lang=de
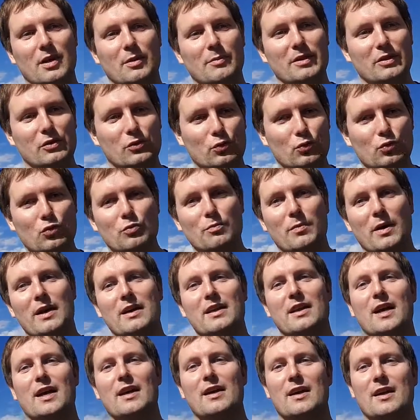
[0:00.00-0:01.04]
damit du
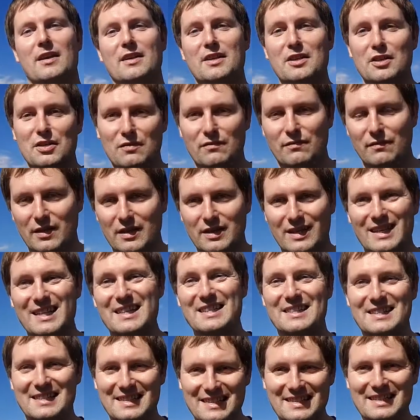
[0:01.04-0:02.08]
bei der Nischen,
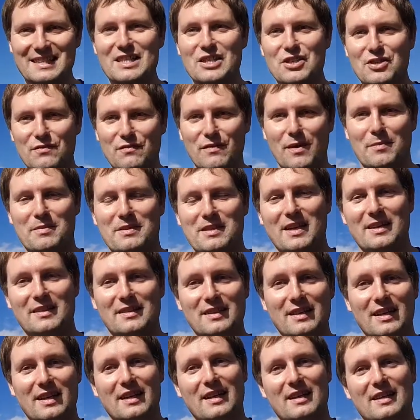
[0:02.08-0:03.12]
nächsten
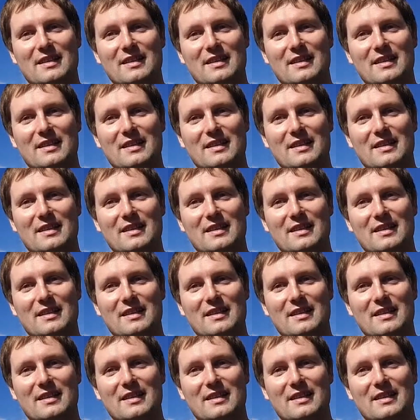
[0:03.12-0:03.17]
Nischenwebseite